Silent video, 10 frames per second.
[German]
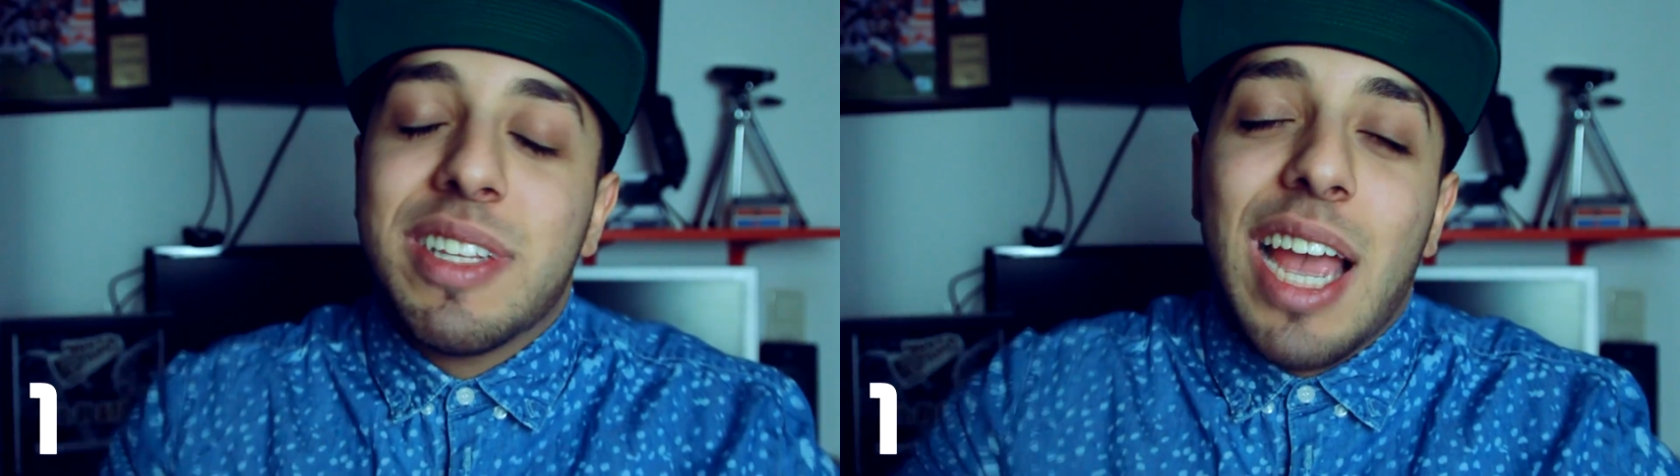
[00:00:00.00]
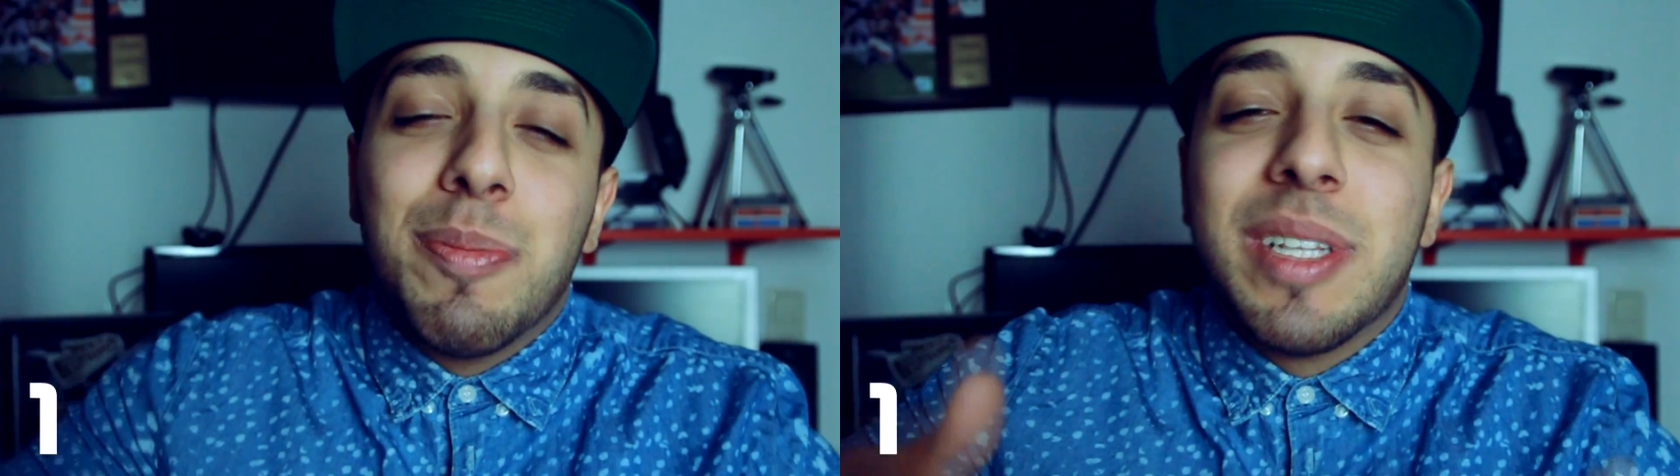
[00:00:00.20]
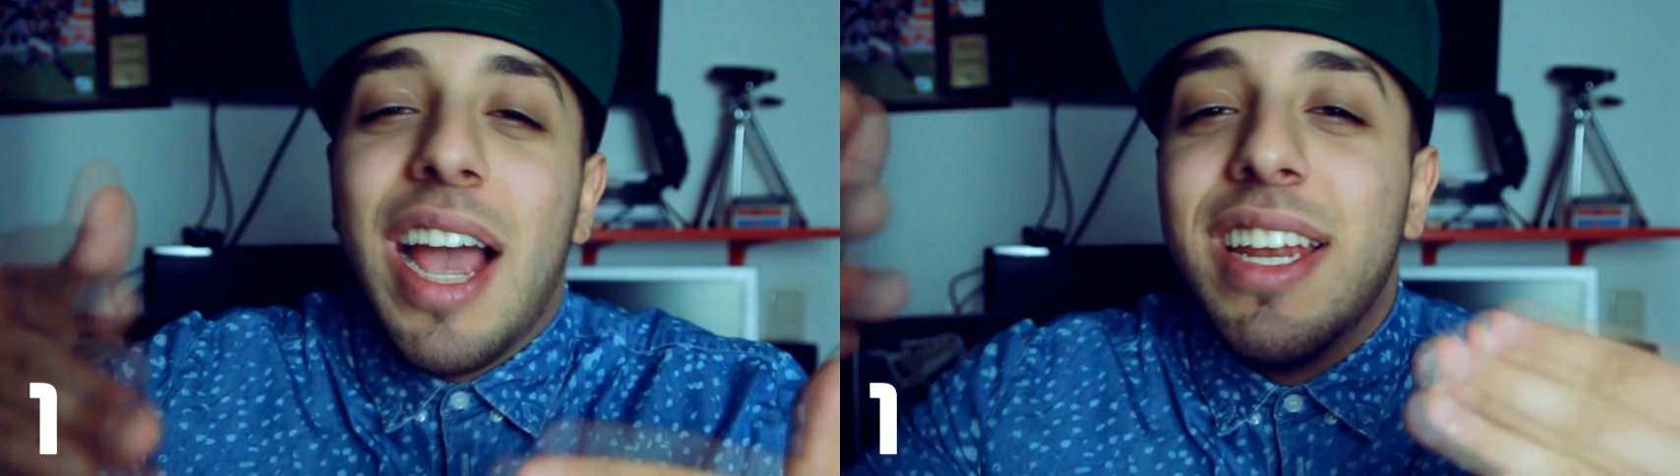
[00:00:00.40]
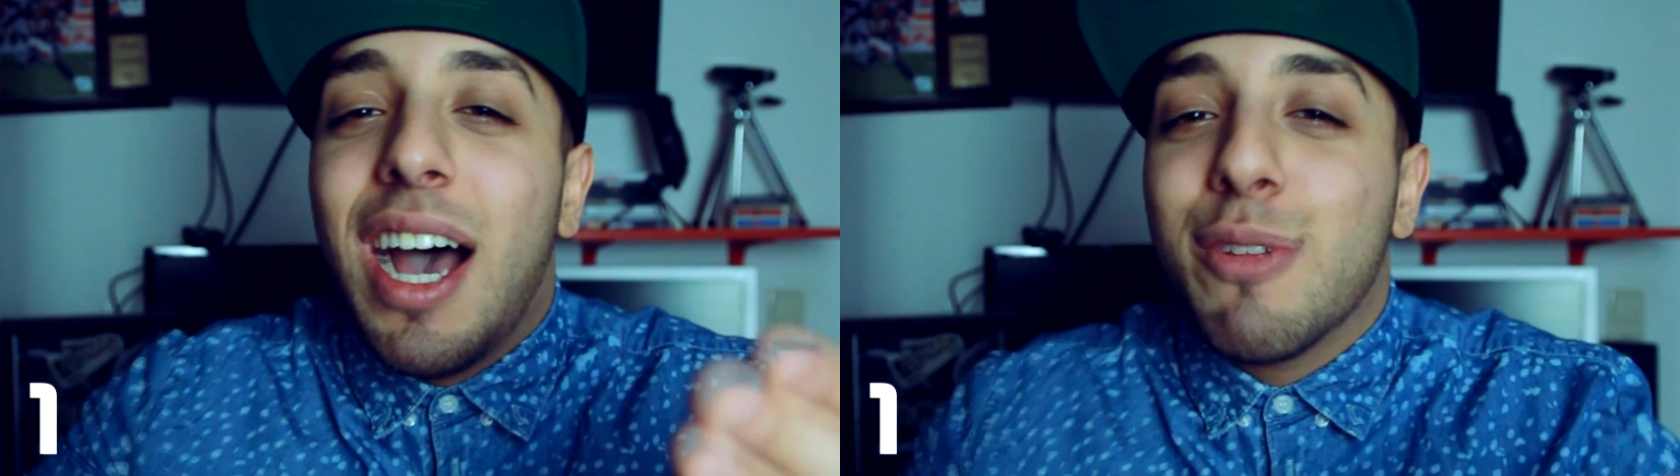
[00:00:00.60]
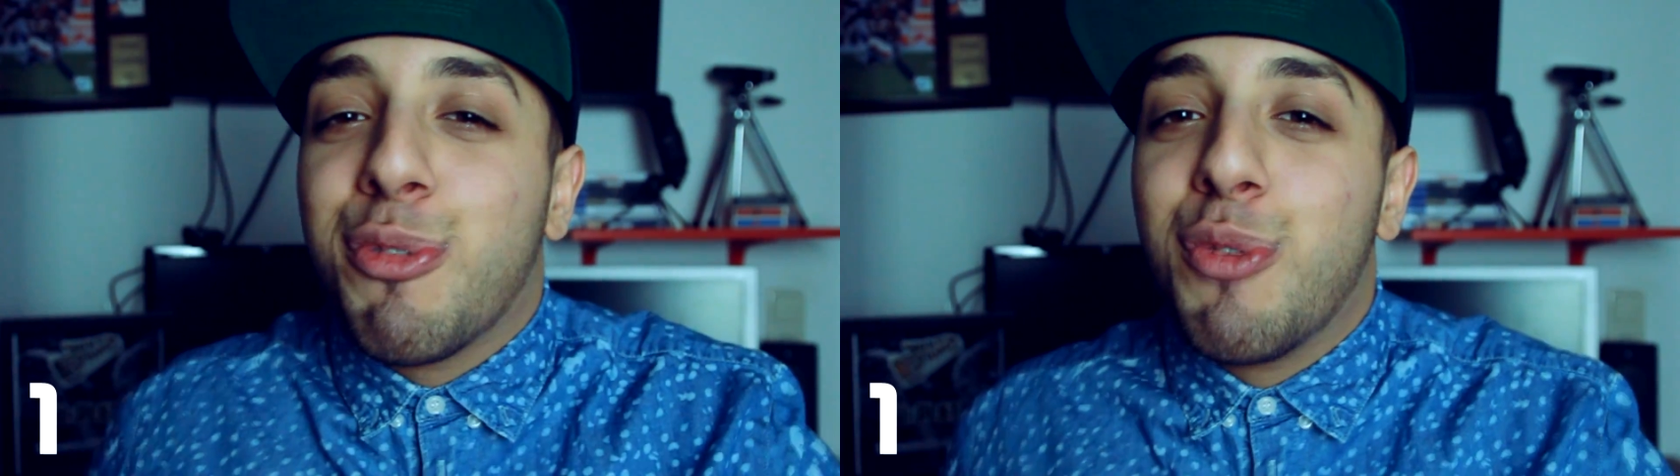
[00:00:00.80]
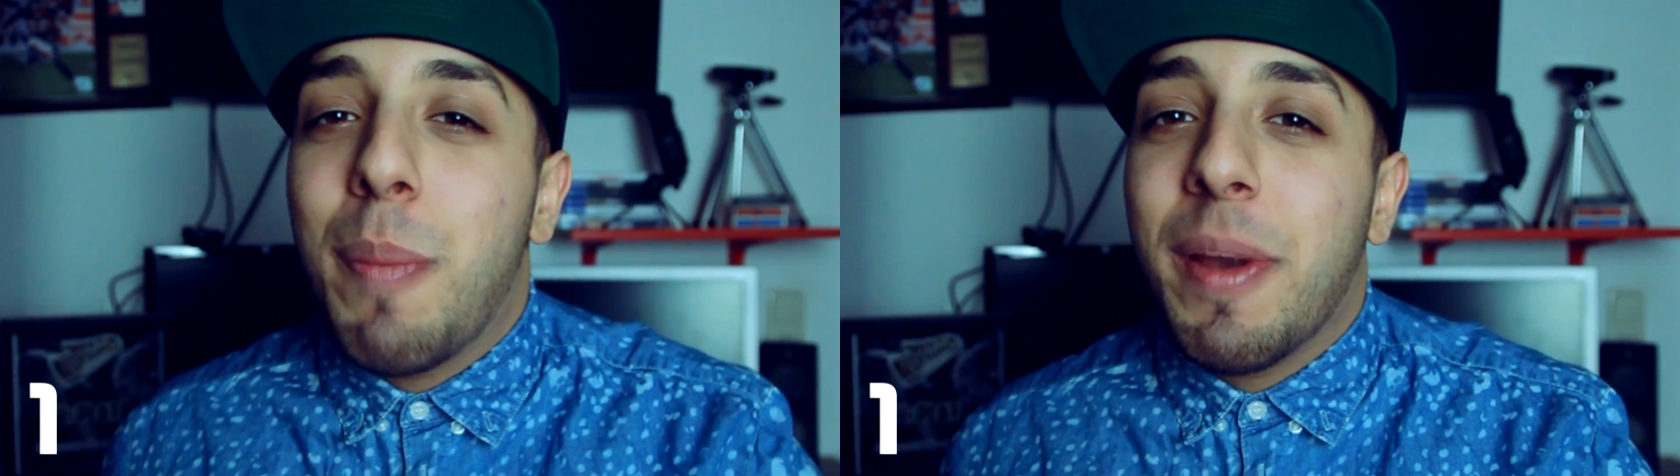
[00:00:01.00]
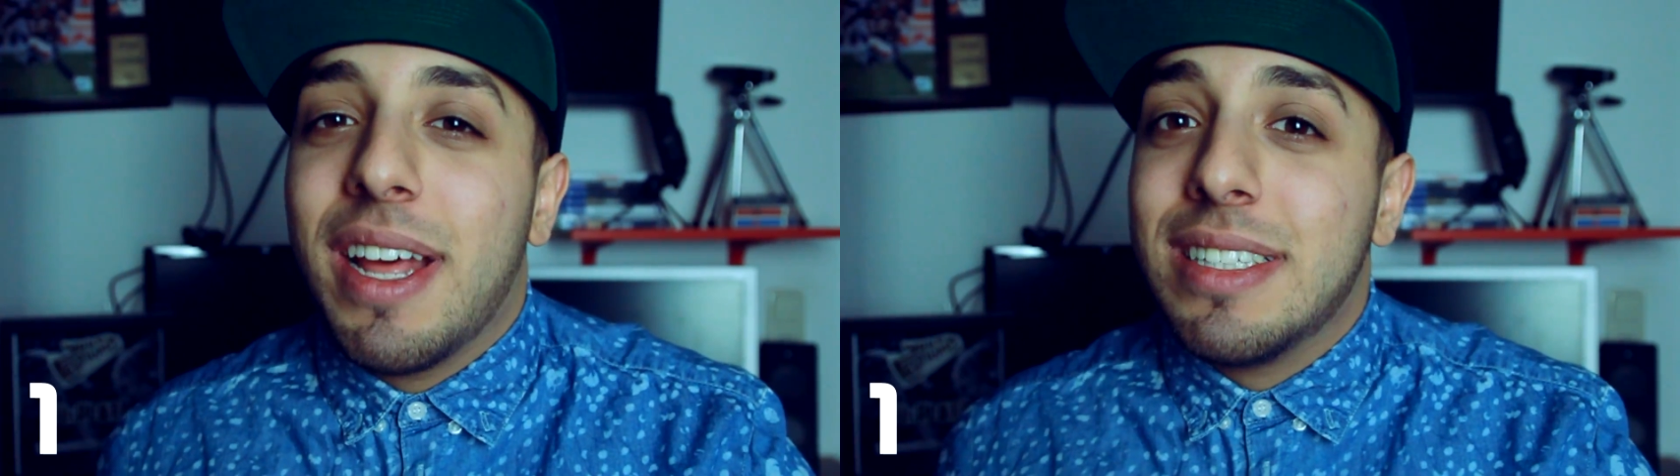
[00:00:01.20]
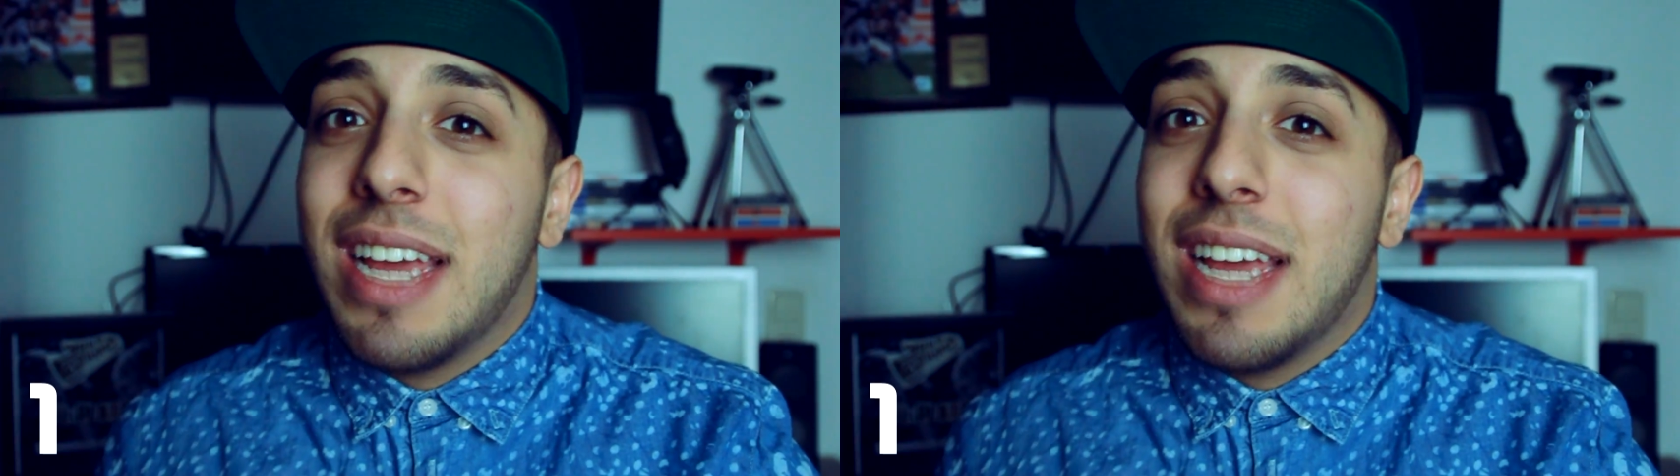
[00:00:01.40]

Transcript: wir direkt mit einer Art von Rappern an,